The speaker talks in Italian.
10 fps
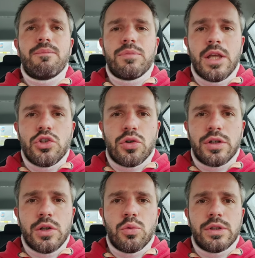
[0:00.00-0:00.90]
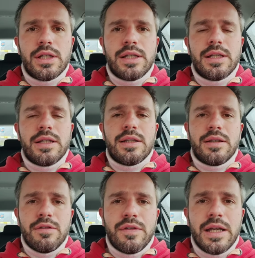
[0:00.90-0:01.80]
dei giorni utili
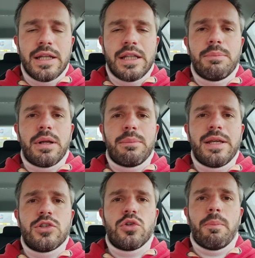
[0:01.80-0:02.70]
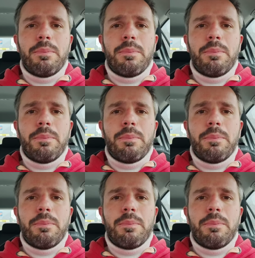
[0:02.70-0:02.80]
di ferie e di permesso